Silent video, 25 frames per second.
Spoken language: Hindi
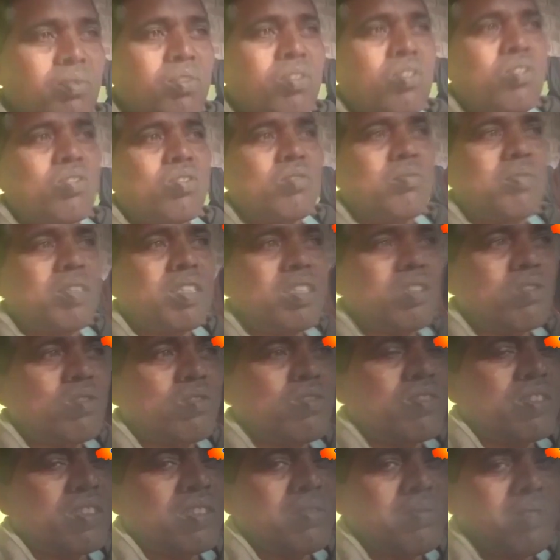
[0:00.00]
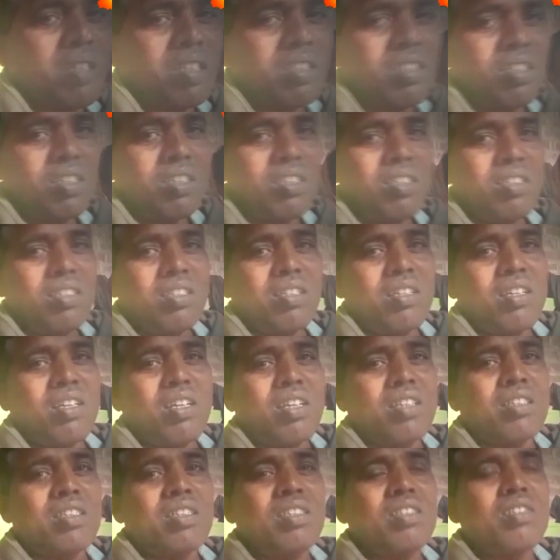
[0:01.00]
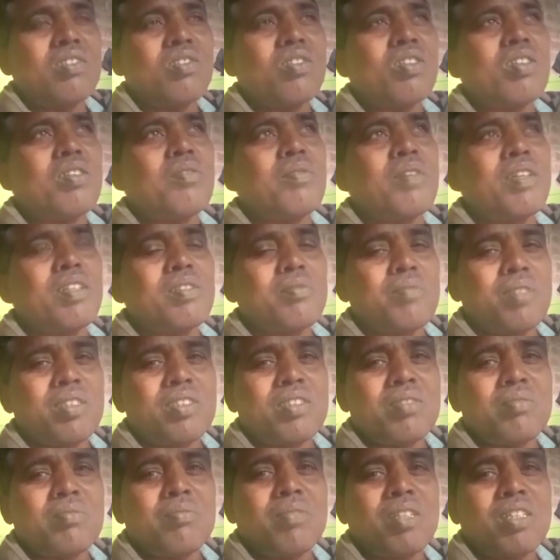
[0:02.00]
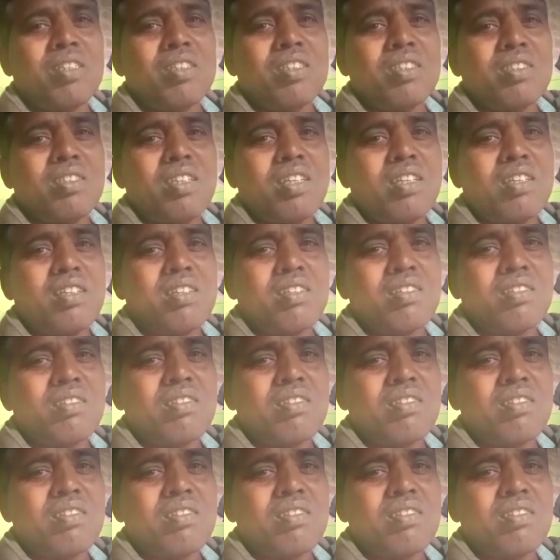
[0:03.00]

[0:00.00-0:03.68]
हमको तो बड़ी खुशी की बात है हाँ, आगे की ओर हमारे बच्चे बढ़ते जाए